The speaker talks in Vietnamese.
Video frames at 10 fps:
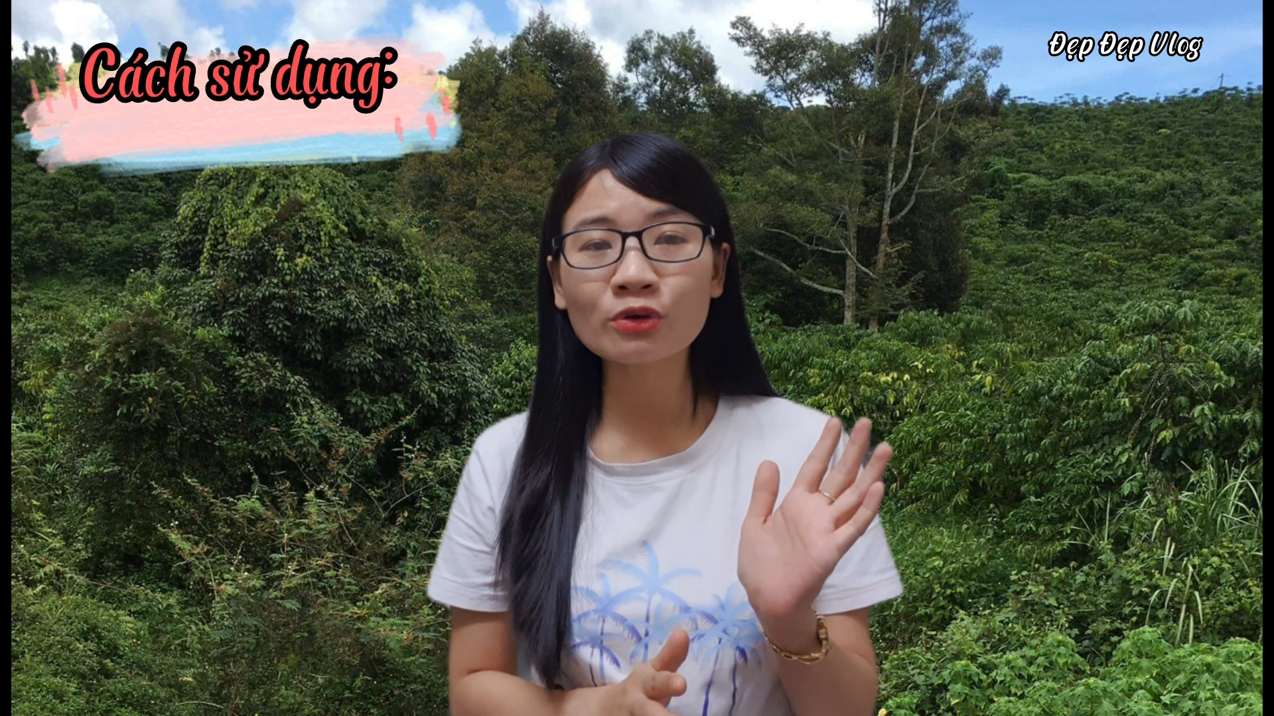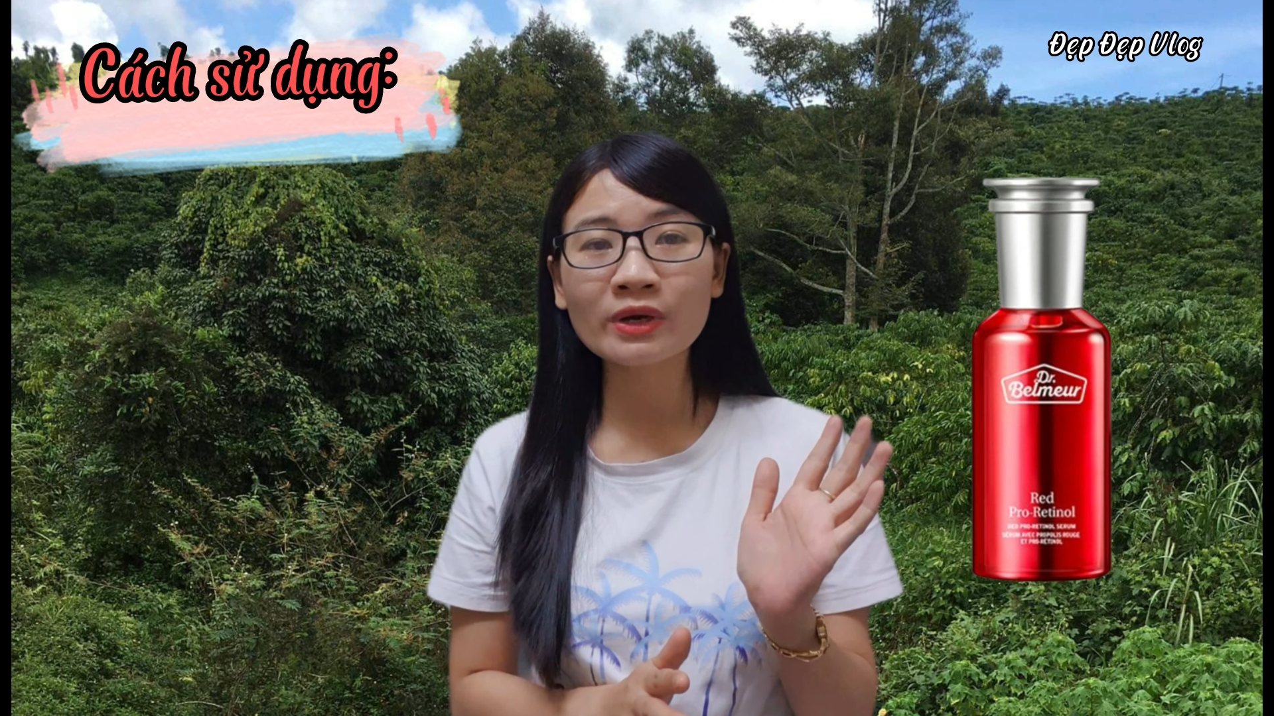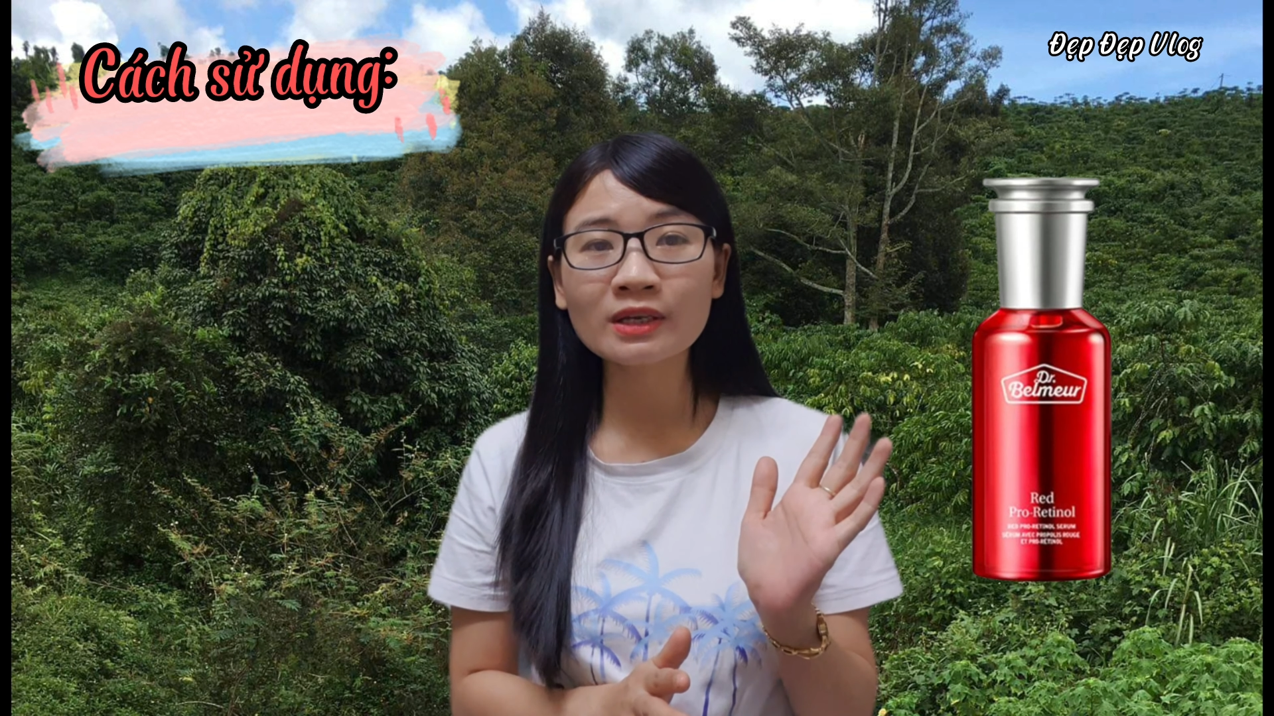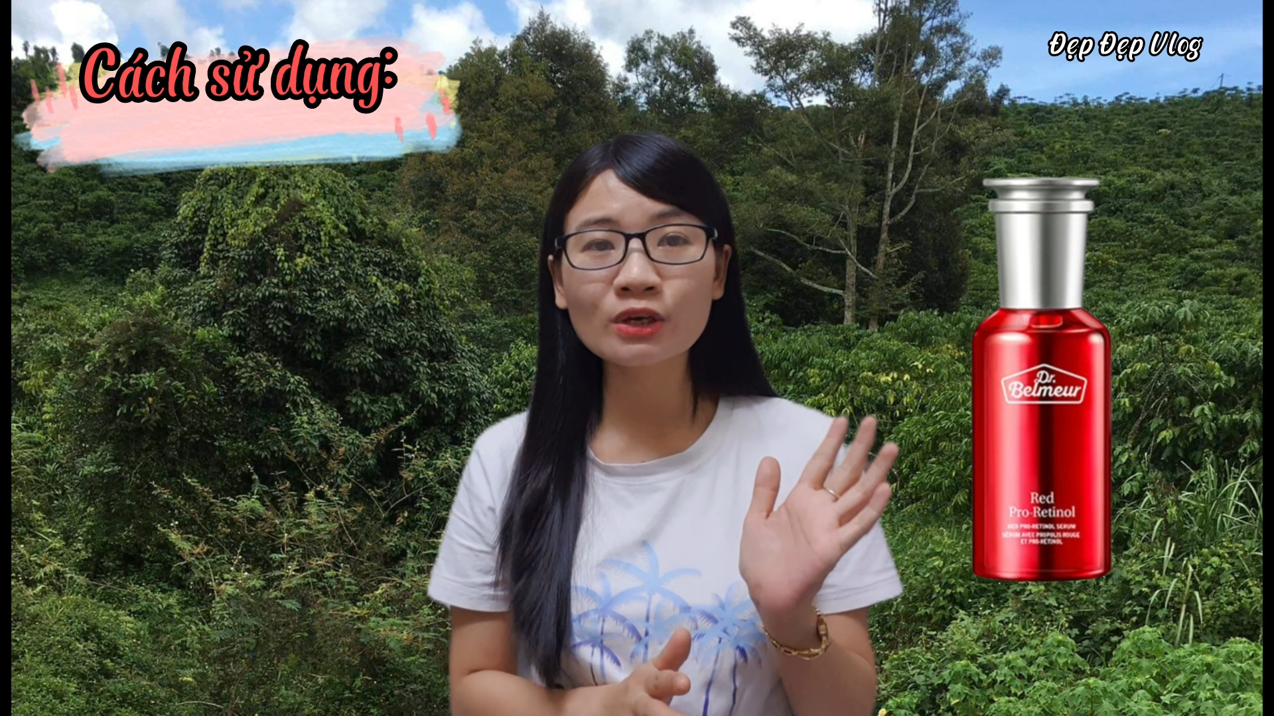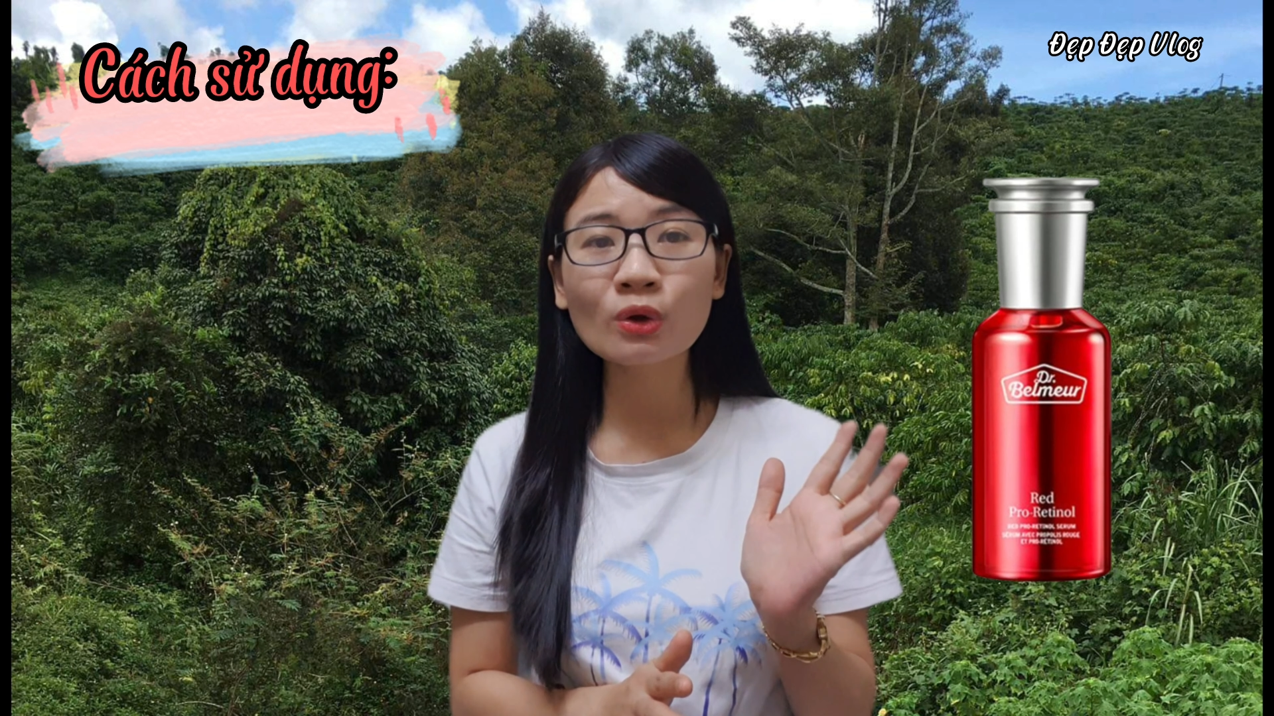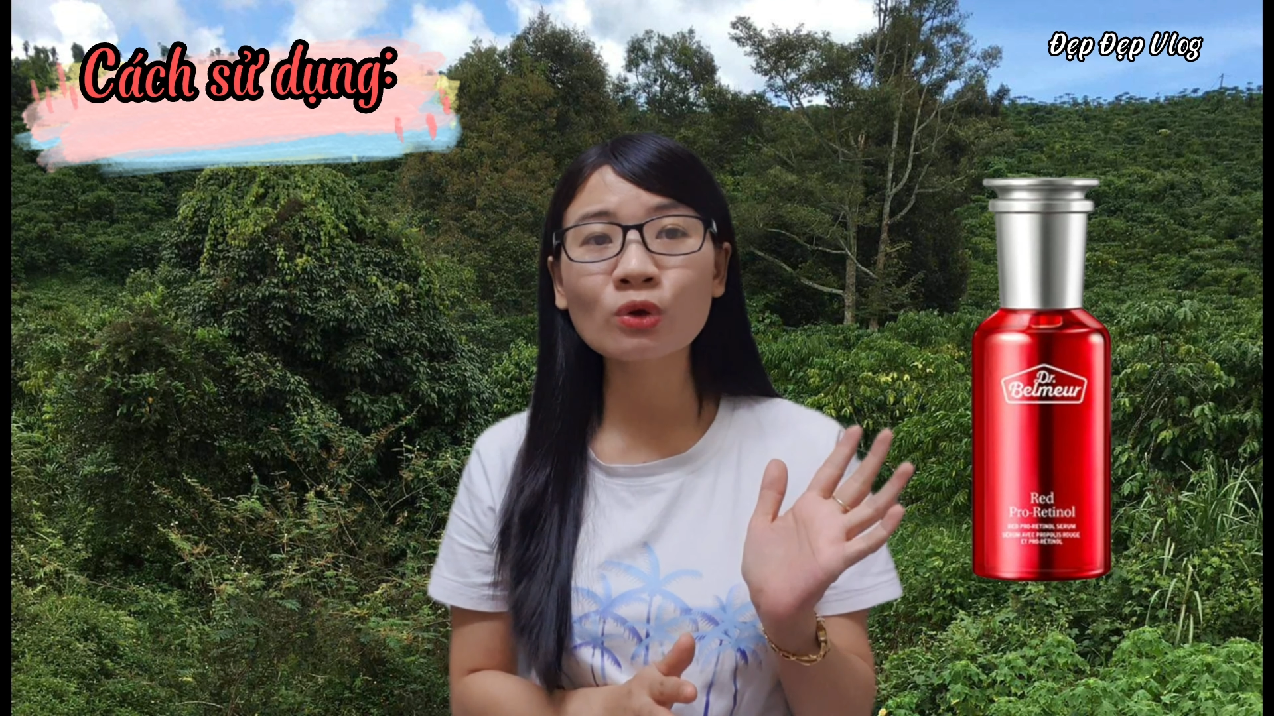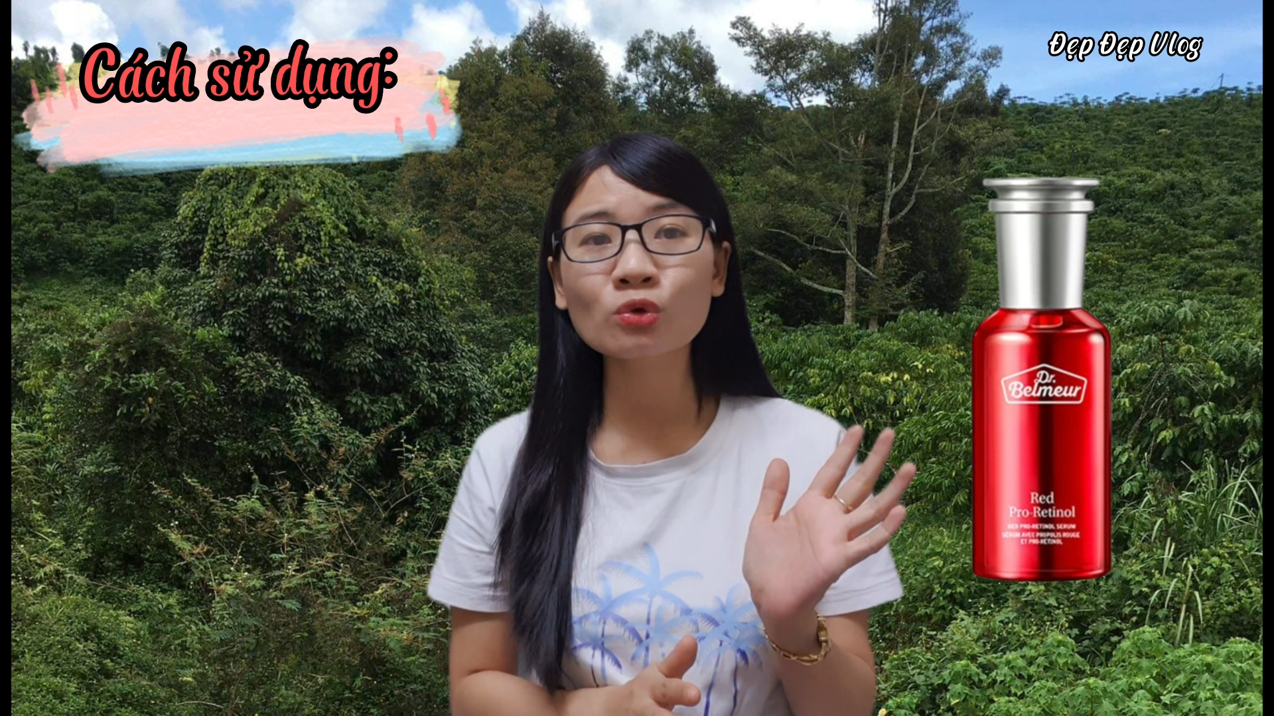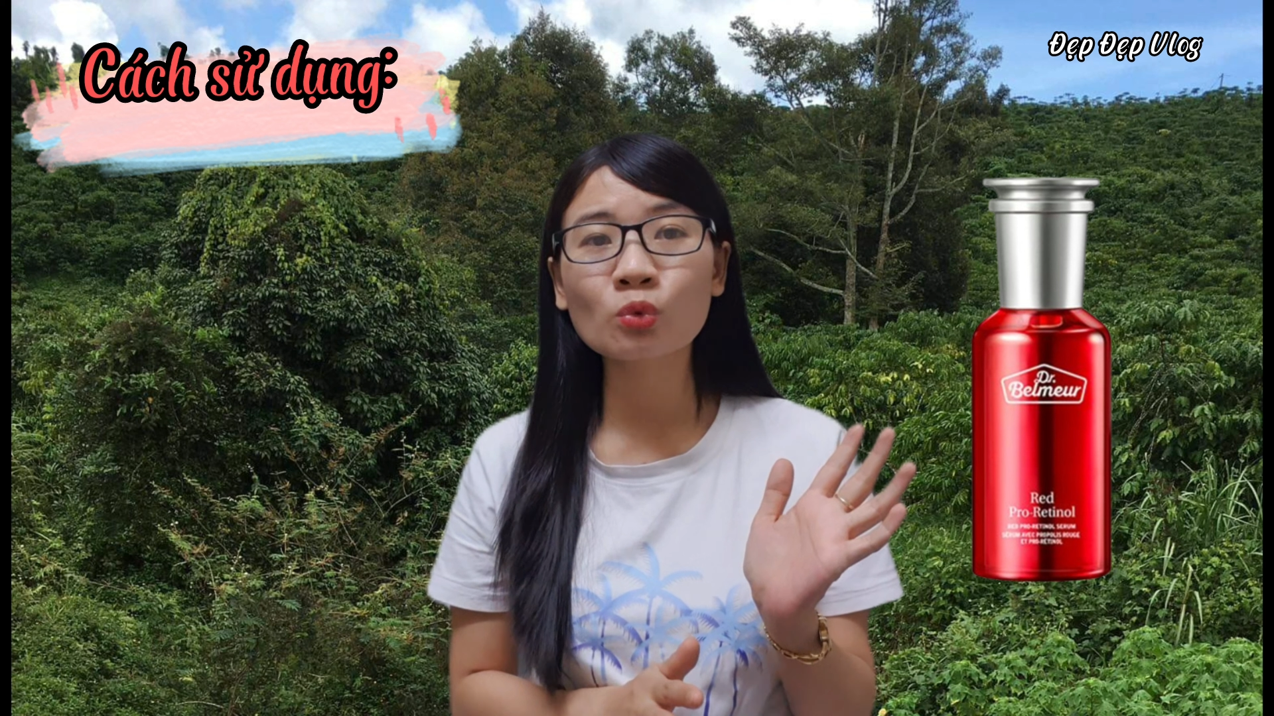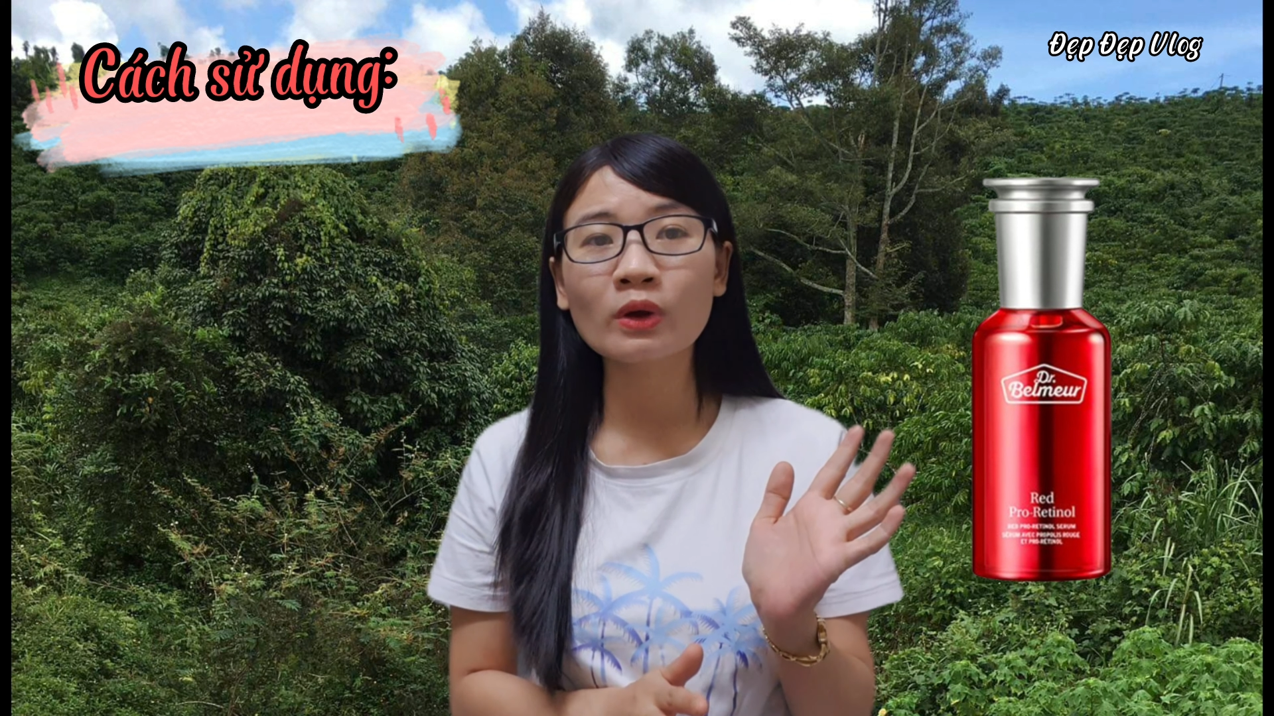retinol